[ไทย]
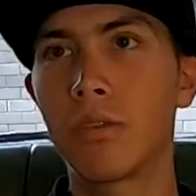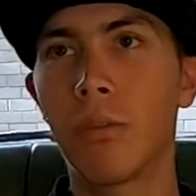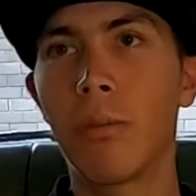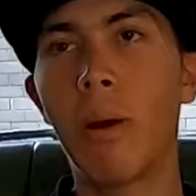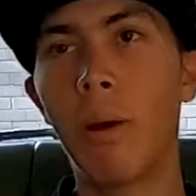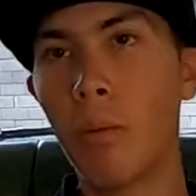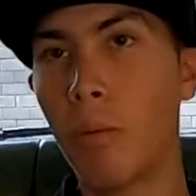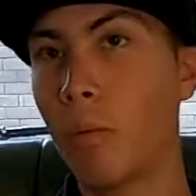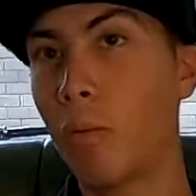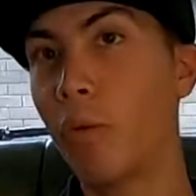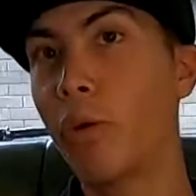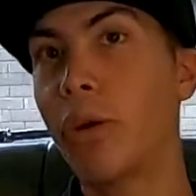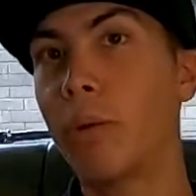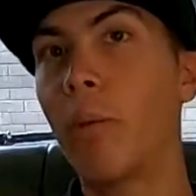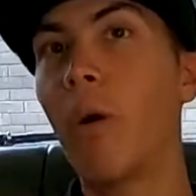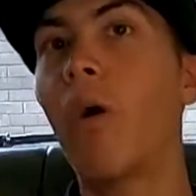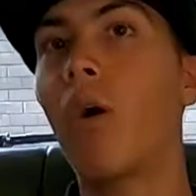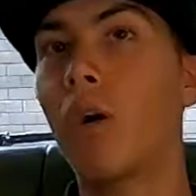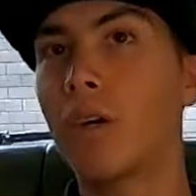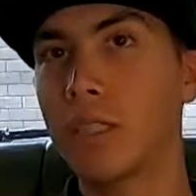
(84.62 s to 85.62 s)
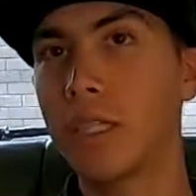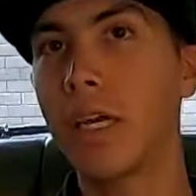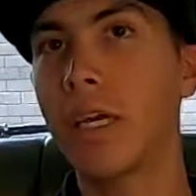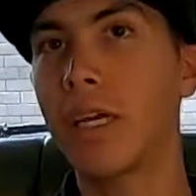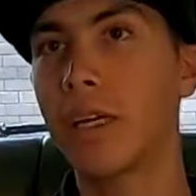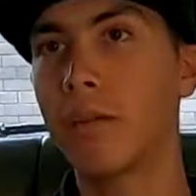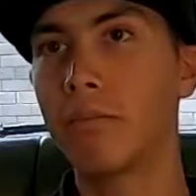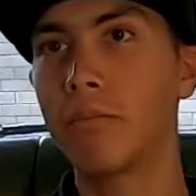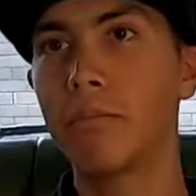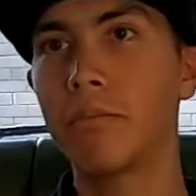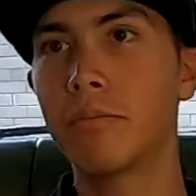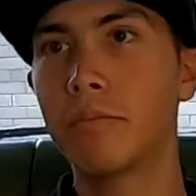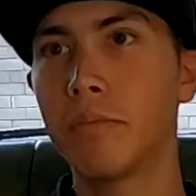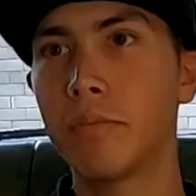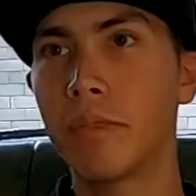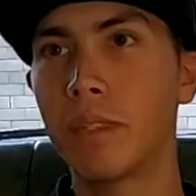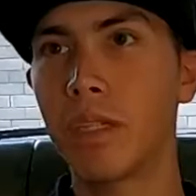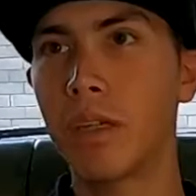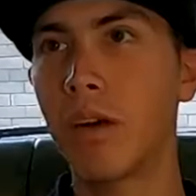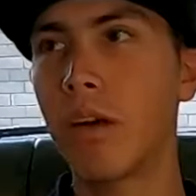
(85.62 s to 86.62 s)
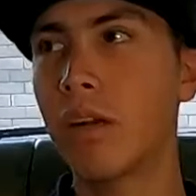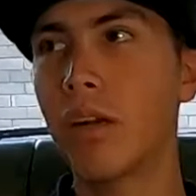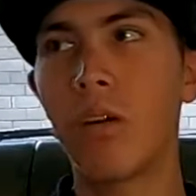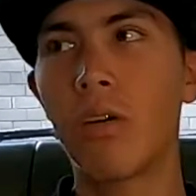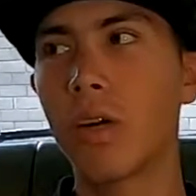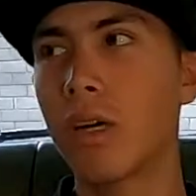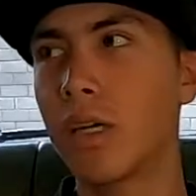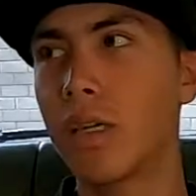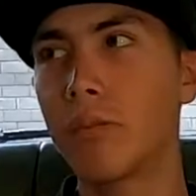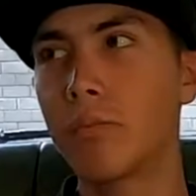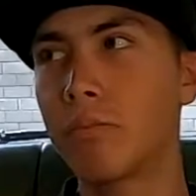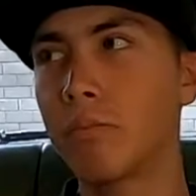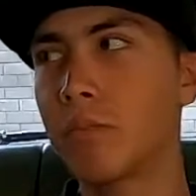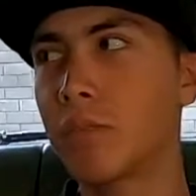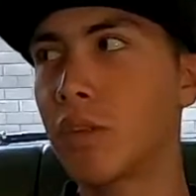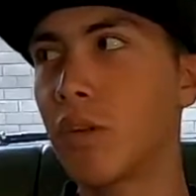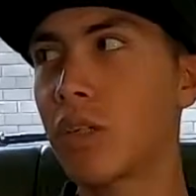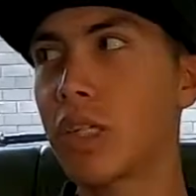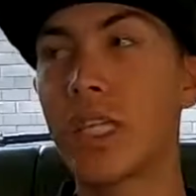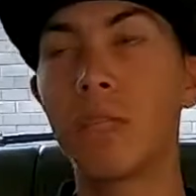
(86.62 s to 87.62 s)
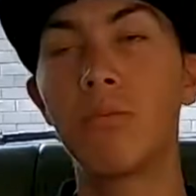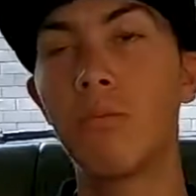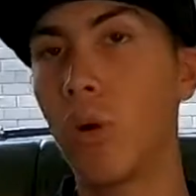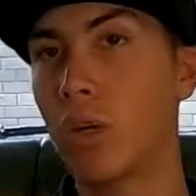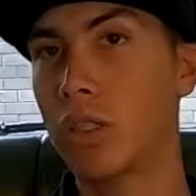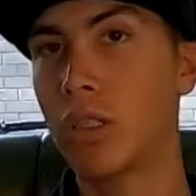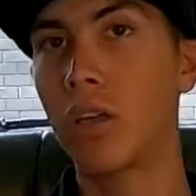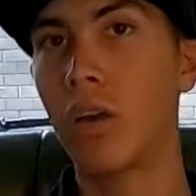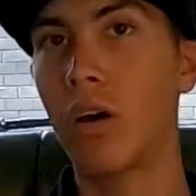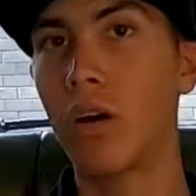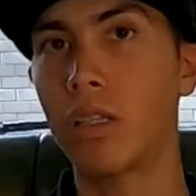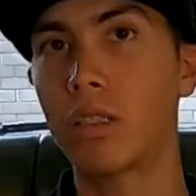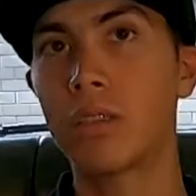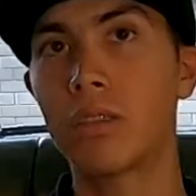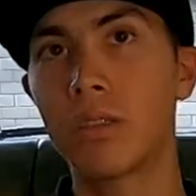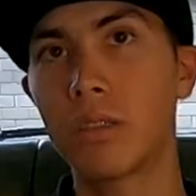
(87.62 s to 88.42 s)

ส่วนมากผมคุยกับพ่อใช่ครับแล้วก็เราก็ต้องคิดบวกตลอด